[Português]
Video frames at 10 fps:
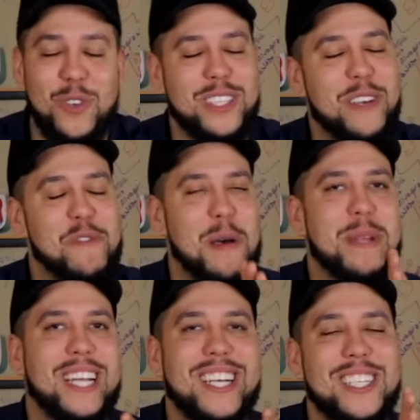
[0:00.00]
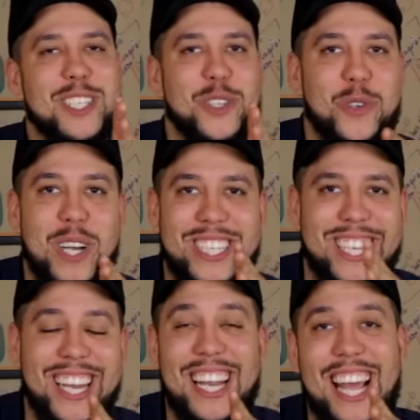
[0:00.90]
Você, é fabricante de
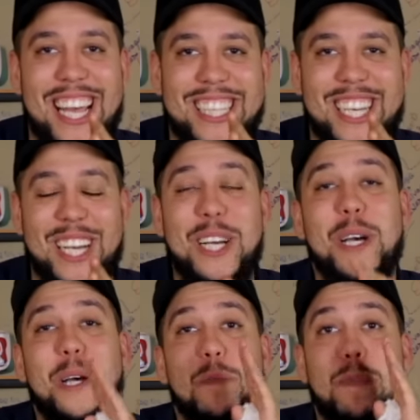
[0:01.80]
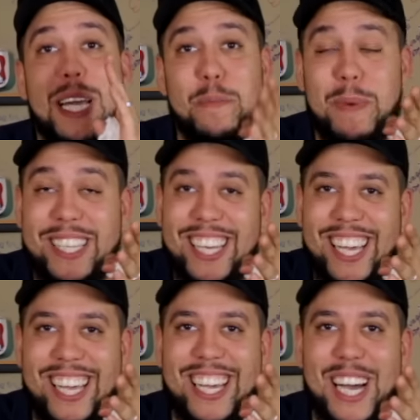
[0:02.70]
churrasqueira elétrica, pede pra
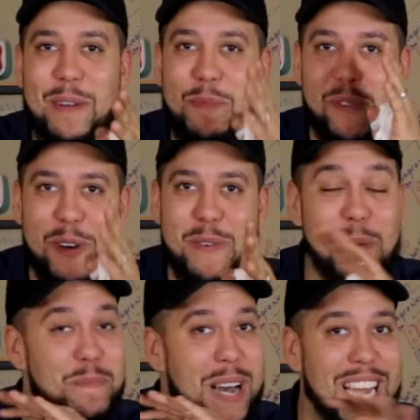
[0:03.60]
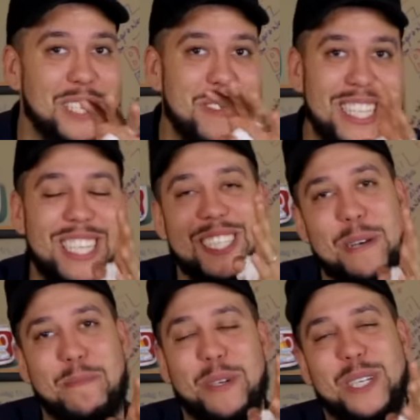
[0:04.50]
sair, cara. Por favor, para de vender
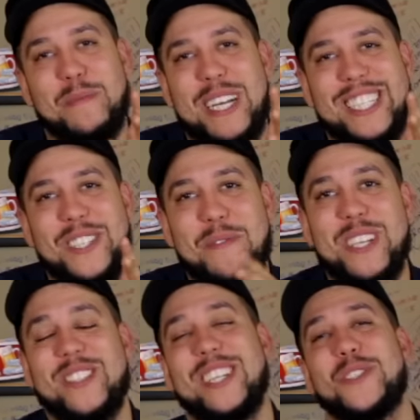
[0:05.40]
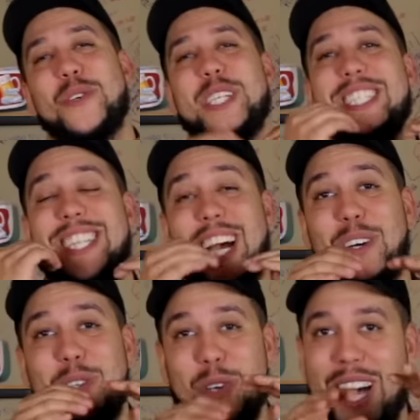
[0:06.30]
essa porra no Brasil, porque isso aí só
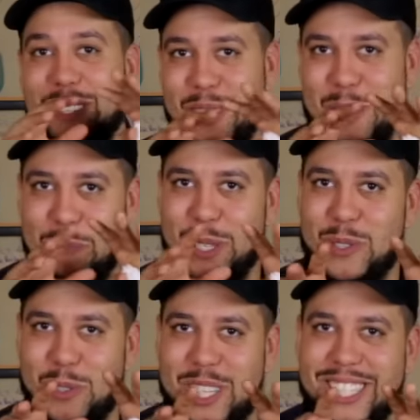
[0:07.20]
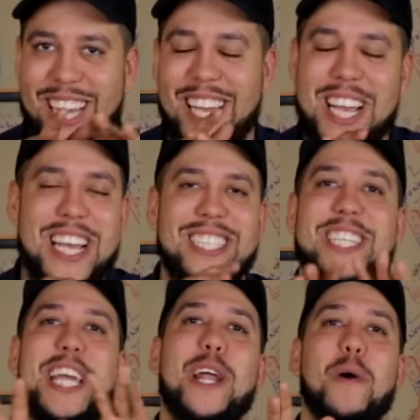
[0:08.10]
estraga o churrasco das pessoas, tá?
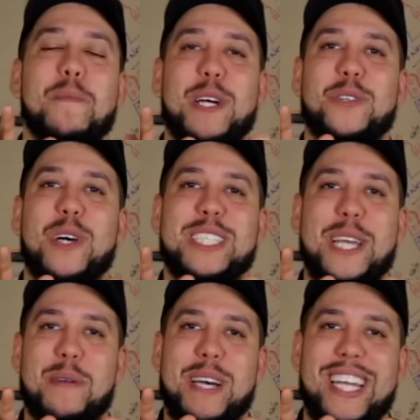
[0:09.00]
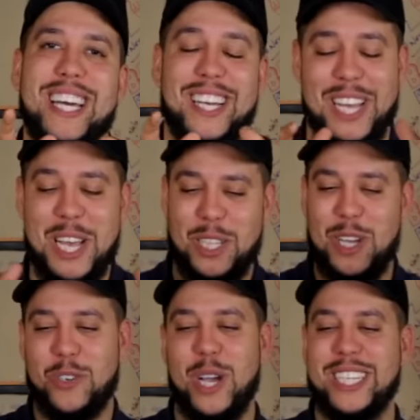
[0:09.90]
Vocês querem comprar uma churrasqueira maneira? Tem
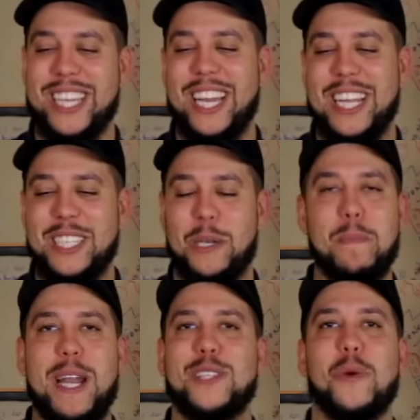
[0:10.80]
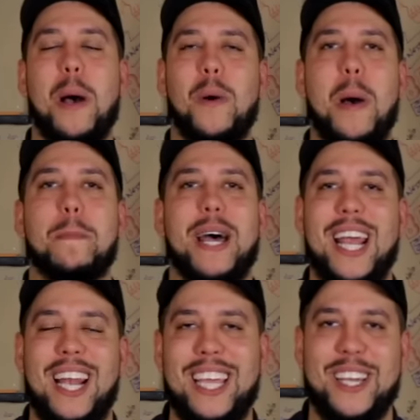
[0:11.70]
uma churrasqueirinha de, que parece uma, uma
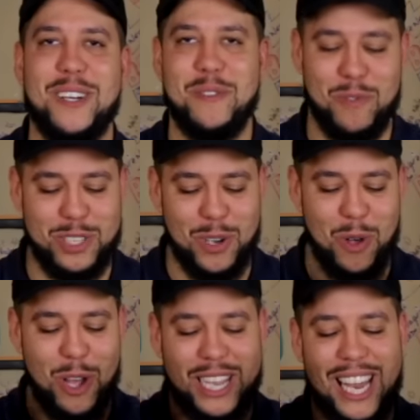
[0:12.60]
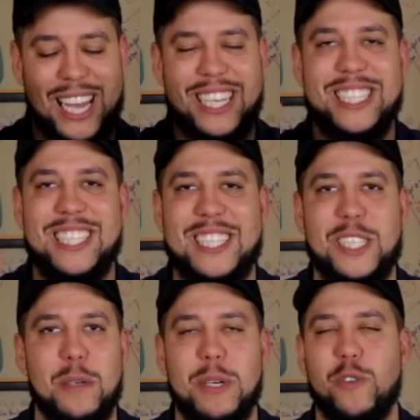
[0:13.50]
panelinha, você coloca ela em
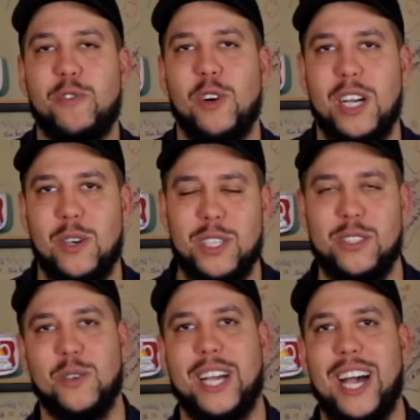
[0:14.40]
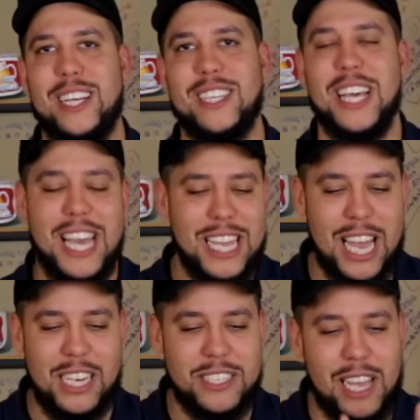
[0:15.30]
cima do fogão da sua casa e
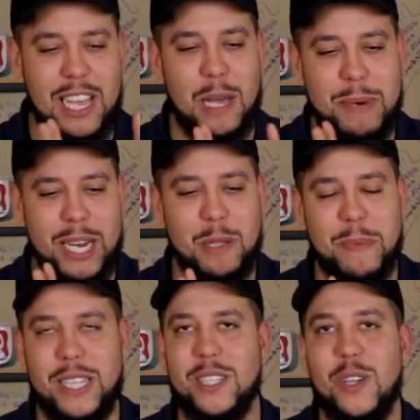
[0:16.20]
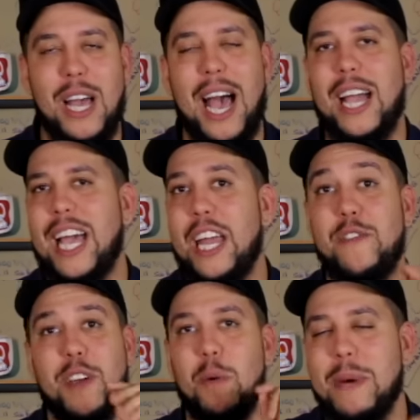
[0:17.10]
ali sai a labareda pra dentro. A carne
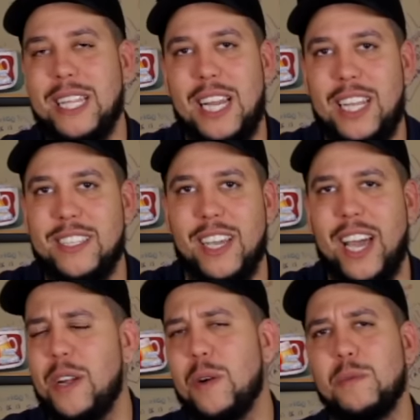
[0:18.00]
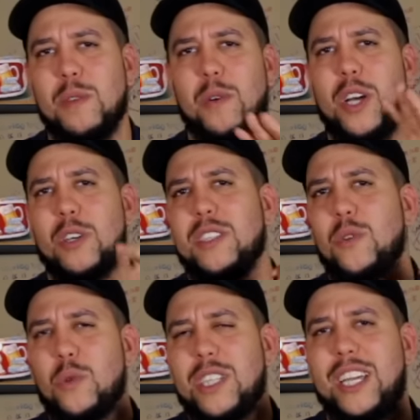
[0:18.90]
fica uma delícia, cara. E é um, é um negocinho
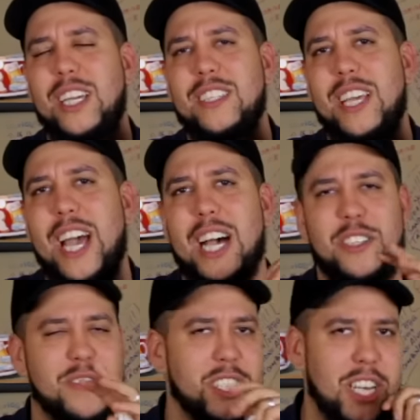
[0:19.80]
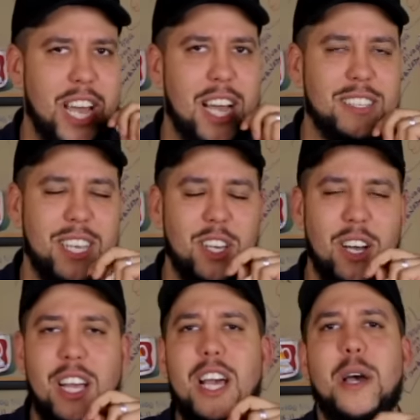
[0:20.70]
que custa 15 reais, 20 reais aí, ó.